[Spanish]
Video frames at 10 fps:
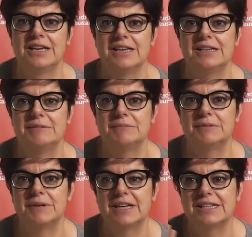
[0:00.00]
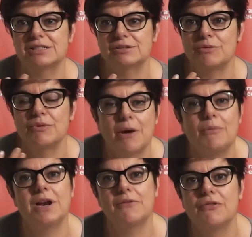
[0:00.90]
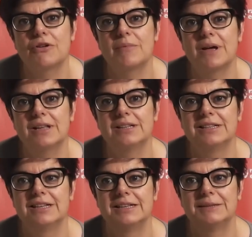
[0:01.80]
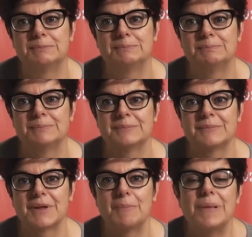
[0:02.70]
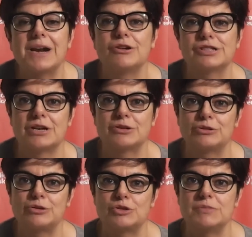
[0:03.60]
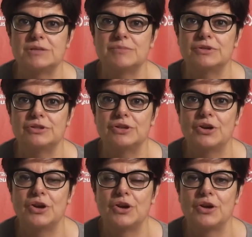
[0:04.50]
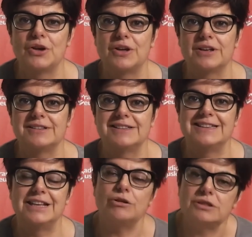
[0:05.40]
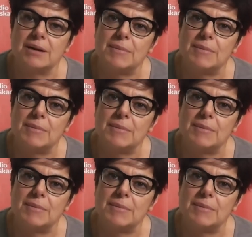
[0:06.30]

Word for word: Y es una buena forma de vernos a nosotros mismos de otra